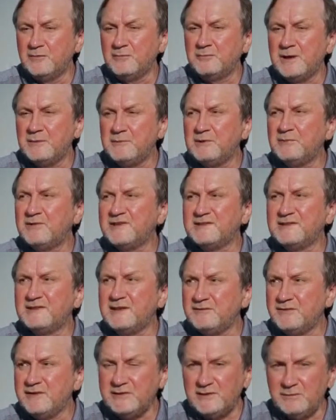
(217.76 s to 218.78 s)
Но ну, помимо
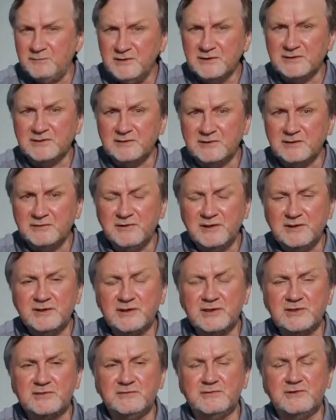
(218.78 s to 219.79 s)
основных методов
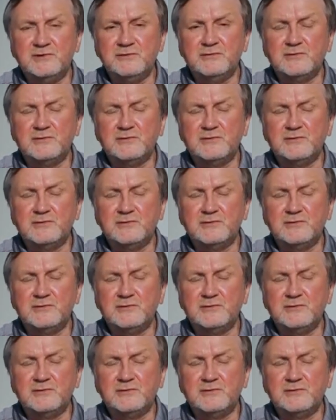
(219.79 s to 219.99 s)
окрашивания,